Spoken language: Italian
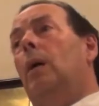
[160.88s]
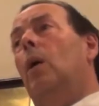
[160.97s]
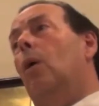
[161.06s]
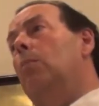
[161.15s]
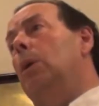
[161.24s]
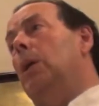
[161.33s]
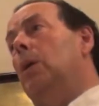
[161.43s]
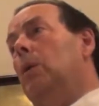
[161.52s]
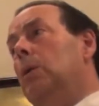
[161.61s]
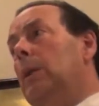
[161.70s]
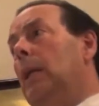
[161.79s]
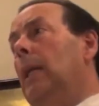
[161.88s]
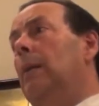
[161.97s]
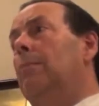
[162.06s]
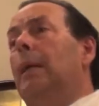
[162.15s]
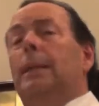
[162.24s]
l'obbligo
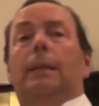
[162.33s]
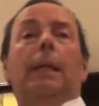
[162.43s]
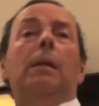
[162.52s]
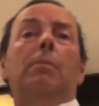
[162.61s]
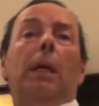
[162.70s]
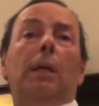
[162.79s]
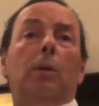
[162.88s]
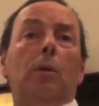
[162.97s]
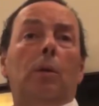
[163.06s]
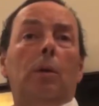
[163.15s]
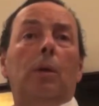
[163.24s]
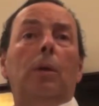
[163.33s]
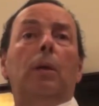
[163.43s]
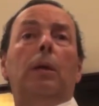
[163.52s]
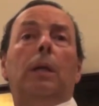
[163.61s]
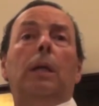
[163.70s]
del mantenimento
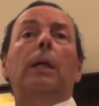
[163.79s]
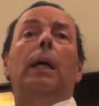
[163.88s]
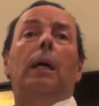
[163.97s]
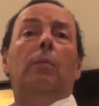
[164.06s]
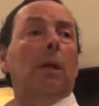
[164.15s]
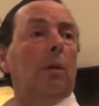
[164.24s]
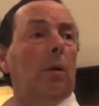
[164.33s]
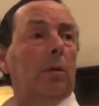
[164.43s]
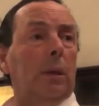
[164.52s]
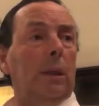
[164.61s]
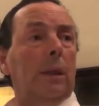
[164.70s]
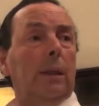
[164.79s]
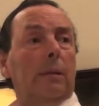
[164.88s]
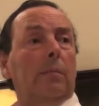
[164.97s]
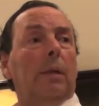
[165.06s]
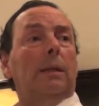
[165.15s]
eh, che era una dote
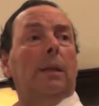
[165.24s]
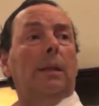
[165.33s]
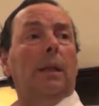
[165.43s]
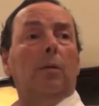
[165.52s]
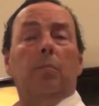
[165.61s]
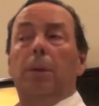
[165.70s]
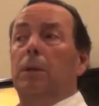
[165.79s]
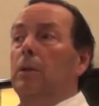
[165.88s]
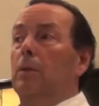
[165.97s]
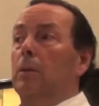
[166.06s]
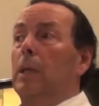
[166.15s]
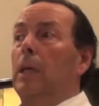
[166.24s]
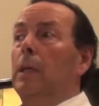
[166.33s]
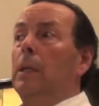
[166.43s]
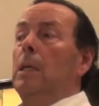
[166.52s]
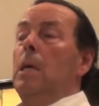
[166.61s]
eh, altrettanto preziosa.
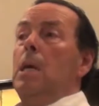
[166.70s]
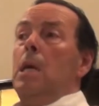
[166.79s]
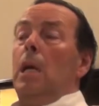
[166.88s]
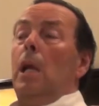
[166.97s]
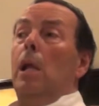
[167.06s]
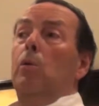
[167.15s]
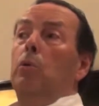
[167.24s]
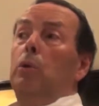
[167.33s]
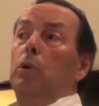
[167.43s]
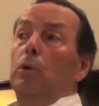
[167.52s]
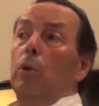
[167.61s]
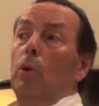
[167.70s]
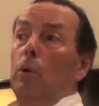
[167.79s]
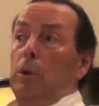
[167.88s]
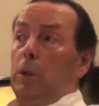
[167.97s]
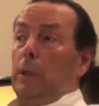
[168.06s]
Il gusto
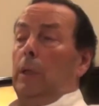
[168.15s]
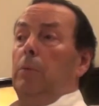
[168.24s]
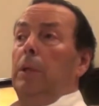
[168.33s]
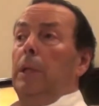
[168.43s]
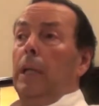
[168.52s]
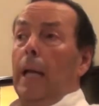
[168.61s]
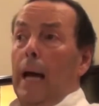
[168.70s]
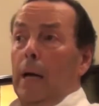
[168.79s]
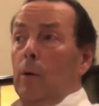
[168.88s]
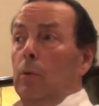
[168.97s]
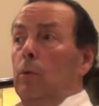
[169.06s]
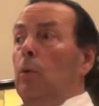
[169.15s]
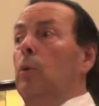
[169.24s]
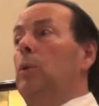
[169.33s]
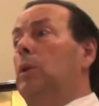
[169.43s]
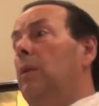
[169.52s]
dolce, quindi l'agro
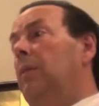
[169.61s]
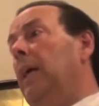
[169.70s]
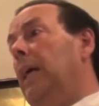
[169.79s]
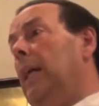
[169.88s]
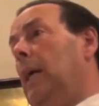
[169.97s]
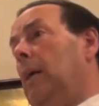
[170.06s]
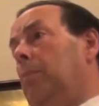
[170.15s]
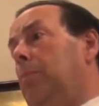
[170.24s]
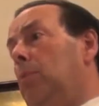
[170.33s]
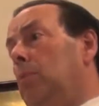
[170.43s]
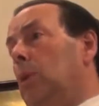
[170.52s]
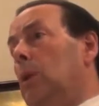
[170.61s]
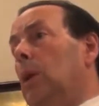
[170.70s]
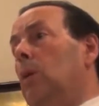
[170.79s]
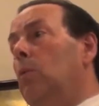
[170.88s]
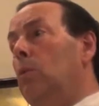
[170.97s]
dolce, viene appunto
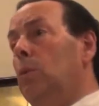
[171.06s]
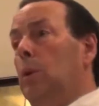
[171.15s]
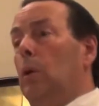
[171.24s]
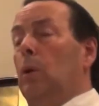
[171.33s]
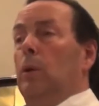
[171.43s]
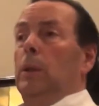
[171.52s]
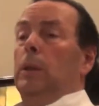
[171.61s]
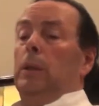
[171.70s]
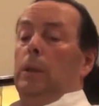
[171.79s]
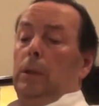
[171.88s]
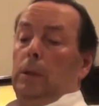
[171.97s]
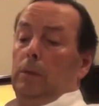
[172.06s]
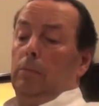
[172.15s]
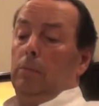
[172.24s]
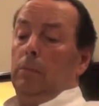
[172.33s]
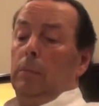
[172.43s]
dall'uso,
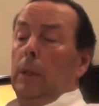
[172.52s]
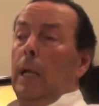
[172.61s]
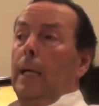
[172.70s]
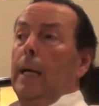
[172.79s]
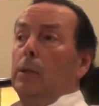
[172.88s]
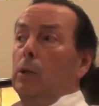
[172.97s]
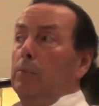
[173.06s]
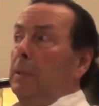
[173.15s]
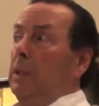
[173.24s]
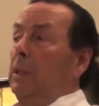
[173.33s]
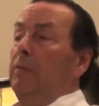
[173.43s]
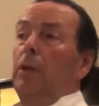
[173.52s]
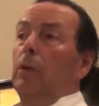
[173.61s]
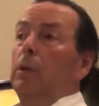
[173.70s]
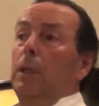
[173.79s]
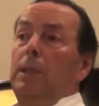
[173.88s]
mm, nel caso
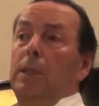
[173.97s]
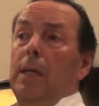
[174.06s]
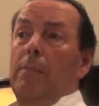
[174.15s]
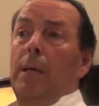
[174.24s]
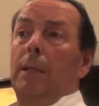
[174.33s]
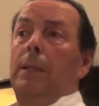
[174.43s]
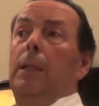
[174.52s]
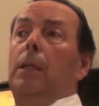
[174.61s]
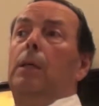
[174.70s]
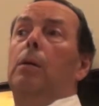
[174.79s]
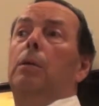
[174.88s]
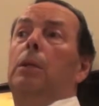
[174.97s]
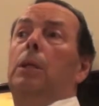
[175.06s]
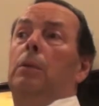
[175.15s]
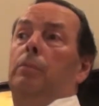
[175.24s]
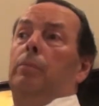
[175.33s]
specifico del cisame antico,
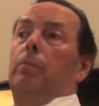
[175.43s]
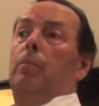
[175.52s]
di